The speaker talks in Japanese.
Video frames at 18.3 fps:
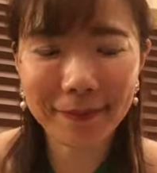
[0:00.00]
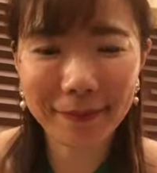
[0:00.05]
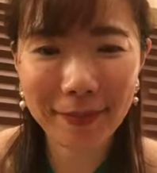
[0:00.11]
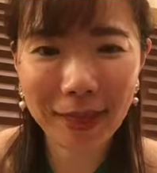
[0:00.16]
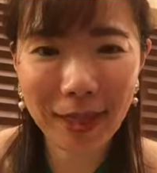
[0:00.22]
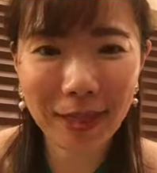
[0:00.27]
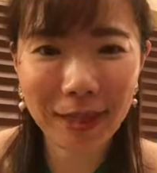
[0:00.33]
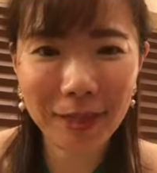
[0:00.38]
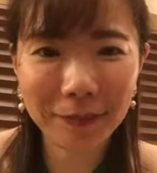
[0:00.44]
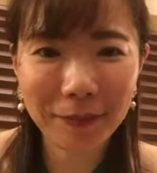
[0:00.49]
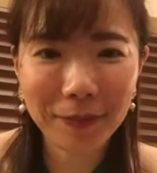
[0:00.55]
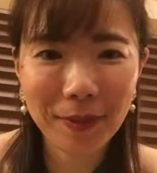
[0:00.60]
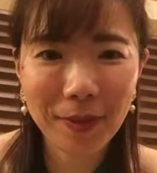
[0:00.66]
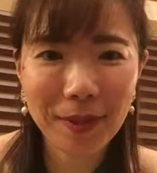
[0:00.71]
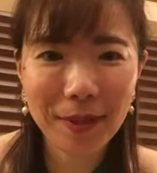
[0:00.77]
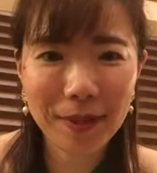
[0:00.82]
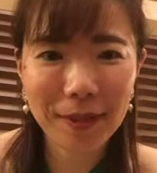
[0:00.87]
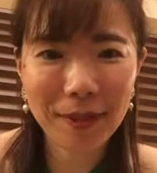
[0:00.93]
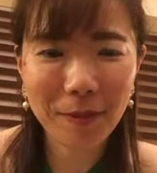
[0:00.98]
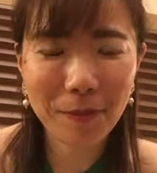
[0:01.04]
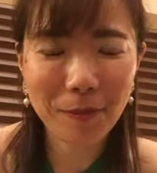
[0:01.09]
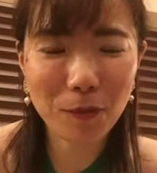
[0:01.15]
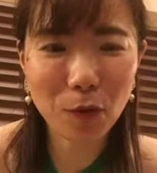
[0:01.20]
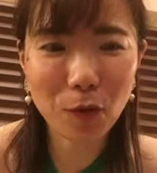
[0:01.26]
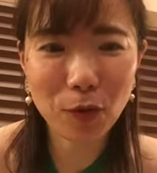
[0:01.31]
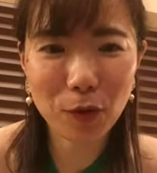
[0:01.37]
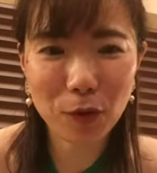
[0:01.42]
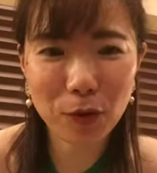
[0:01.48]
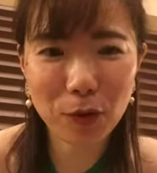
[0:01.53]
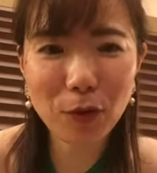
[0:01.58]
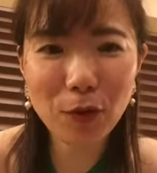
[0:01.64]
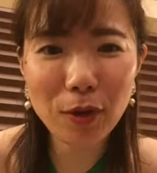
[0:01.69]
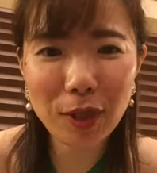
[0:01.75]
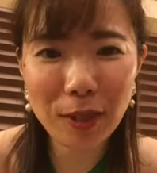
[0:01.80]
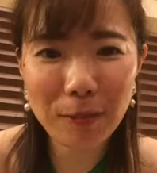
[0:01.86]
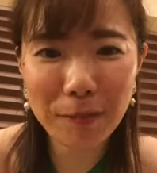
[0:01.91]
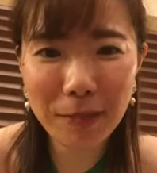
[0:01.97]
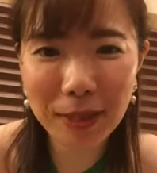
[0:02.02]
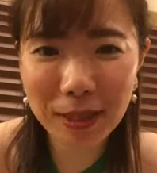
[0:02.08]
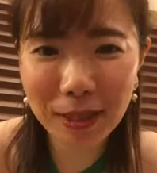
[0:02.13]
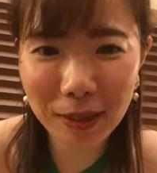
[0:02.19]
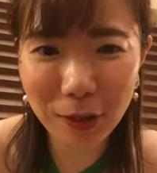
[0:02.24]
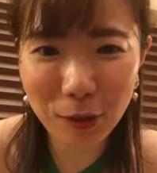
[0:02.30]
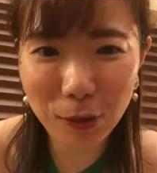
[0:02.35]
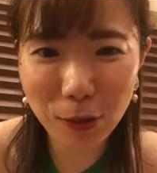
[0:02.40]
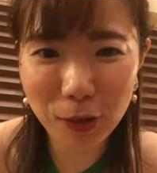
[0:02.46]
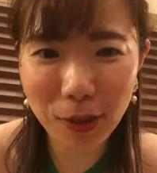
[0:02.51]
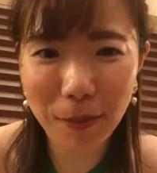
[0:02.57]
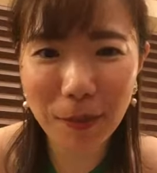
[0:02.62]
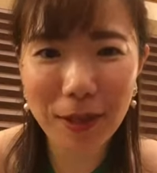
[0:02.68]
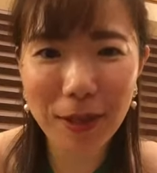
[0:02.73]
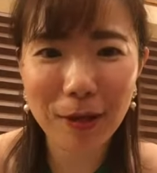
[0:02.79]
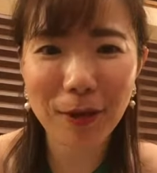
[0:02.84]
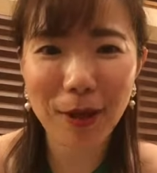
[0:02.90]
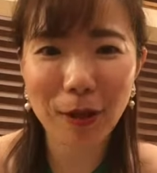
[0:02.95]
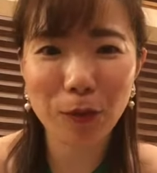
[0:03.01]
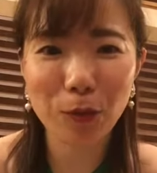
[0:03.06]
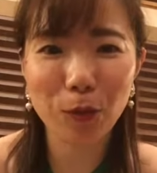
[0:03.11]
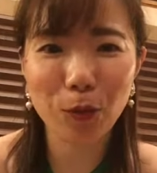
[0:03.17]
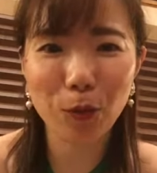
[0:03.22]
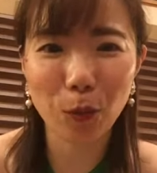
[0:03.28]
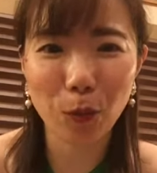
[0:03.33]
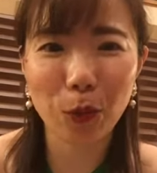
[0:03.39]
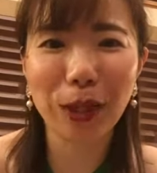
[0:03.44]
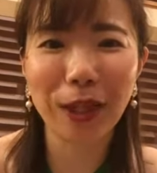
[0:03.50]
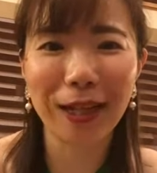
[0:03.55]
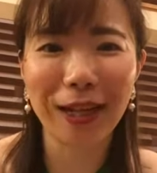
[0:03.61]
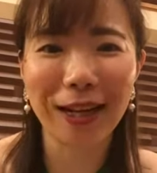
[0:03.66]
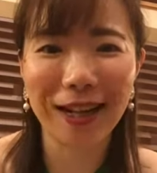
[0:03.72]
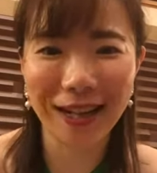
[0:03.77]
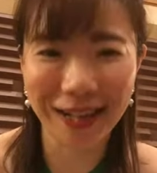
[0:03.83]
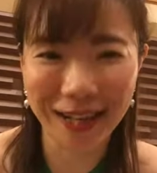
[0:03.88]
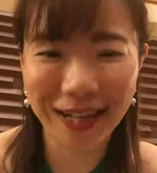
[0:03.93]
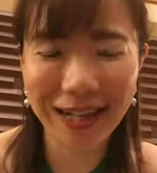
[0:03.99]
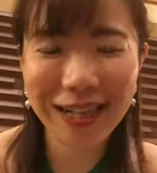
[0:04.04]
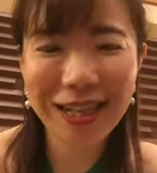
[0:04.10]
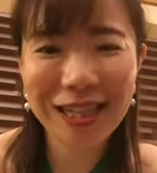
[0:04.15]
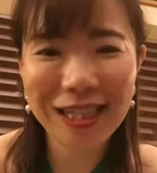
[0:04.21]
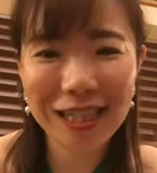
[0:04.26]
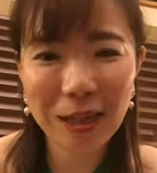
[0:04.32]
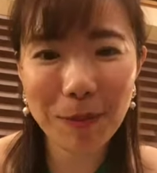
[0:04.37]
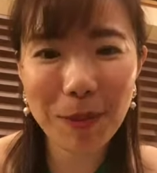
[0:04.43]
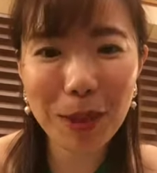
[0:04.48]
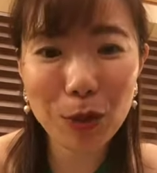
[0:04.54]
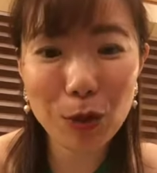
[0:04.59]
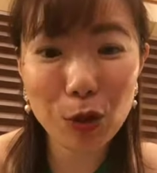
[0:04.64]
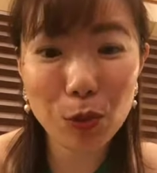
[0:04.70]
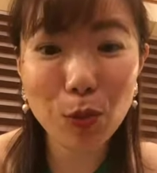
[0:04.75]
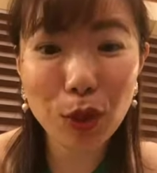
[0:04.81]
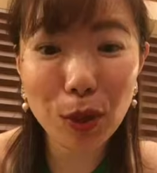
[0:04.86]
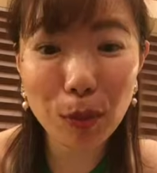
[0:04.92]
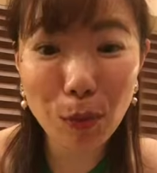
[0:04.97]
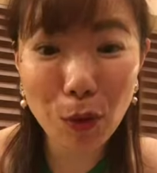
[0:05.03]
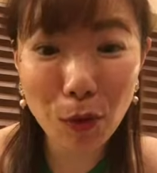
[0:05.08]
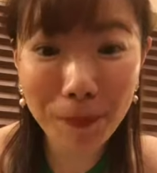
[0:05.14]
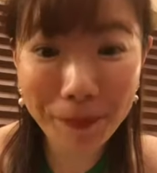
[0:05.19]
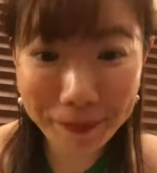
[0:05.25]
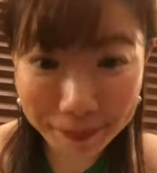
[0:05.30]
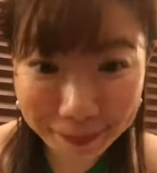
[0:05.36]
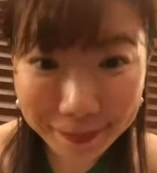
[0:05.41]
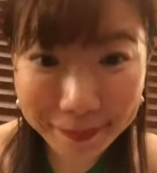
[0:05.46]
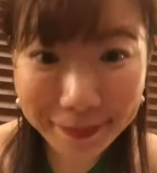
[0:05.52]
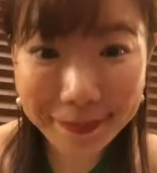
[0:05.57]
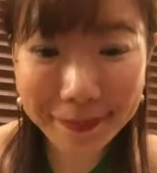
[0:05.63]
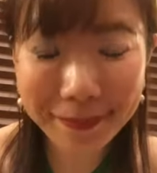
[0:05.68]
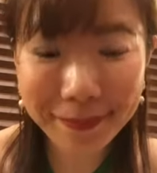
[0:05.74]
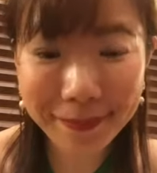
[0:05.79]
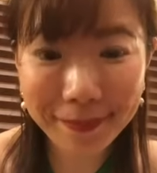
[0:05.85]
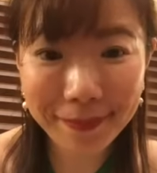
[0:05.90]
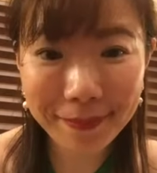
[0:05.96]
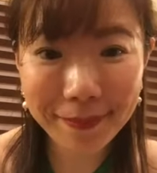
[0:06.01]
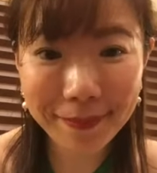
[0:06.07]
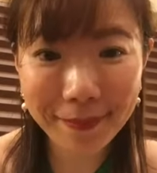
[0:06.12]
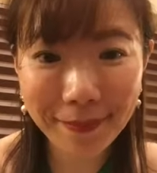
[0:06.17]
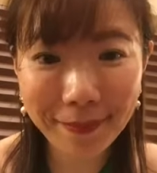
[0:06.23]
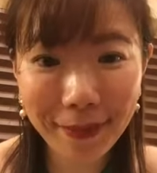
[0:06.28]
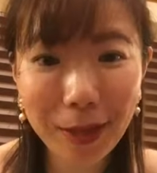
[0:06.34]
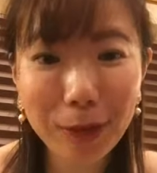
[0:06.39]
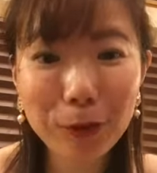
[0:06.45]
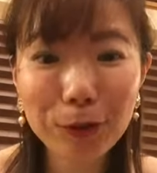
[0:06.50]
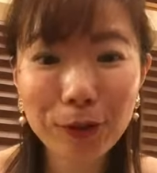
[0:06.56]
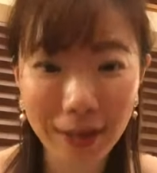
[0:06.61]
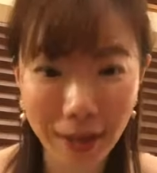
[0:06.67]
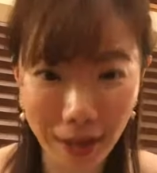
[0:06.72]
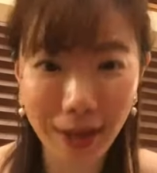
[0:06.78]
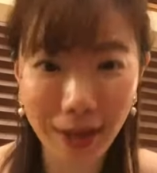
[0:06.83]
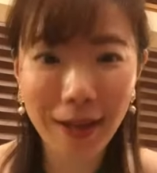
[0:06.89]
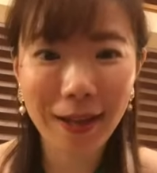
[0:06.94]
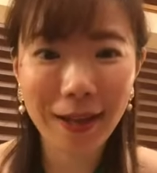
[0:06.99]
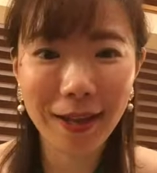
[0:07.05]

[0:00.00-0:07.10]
なんかしゃもうすごいいっぱい今日喋ってるだろうと思ってたから喋るつもりもなくて